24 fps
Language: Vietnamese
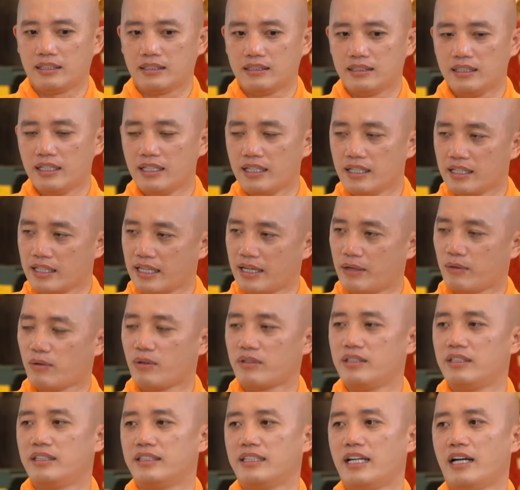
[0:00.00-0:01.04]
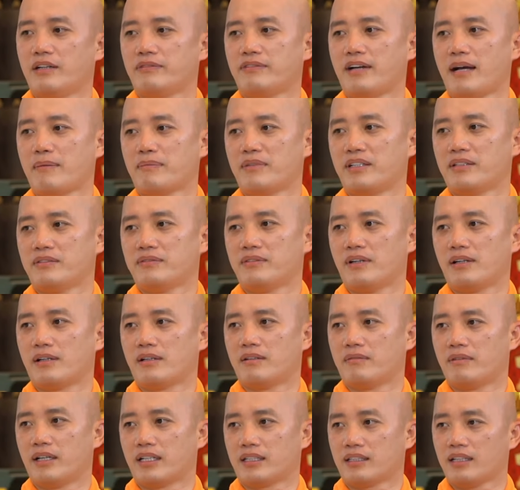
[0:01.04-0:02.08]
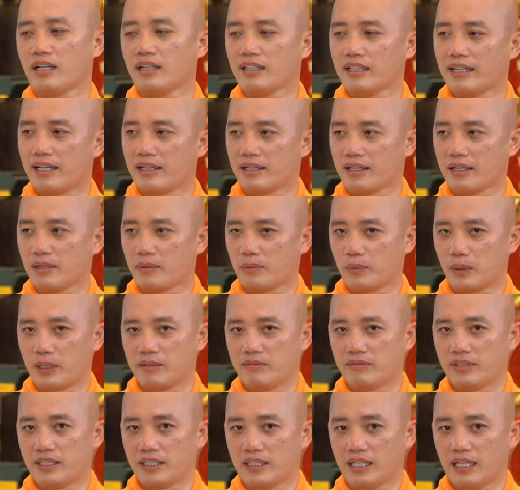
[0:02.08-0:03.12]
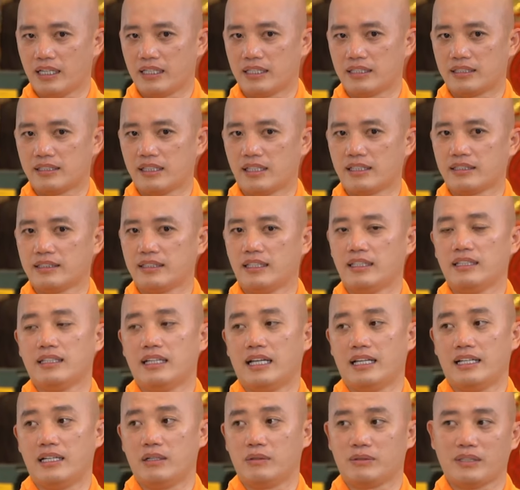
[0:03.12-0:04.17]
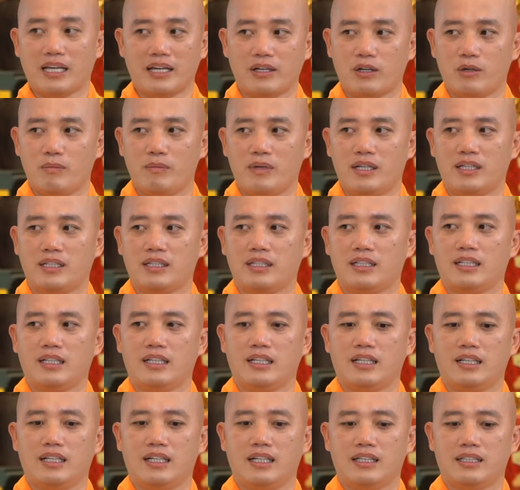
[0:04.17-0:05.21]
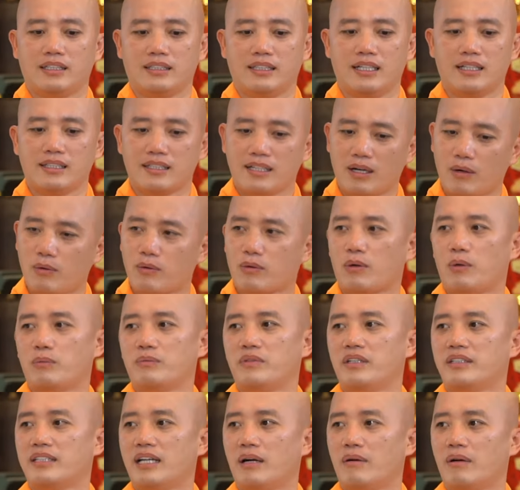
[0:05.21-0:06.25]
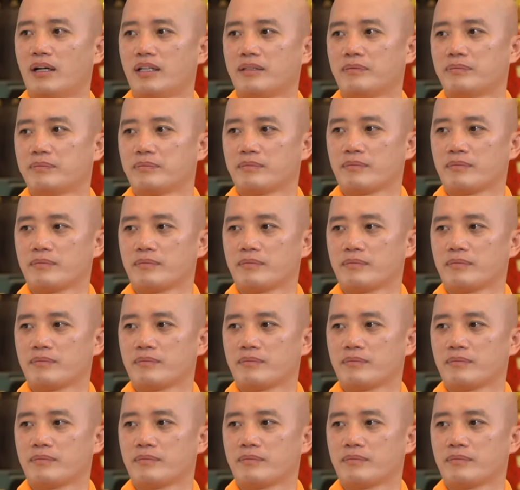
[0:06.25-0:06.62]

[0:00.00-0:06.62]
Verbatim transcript: đi theo con đường giáo pháp Đức Phật, và tất cả các vị vị thầy chân chính là đều thầy của mình. Nên đến đâu cũng như nhau hết.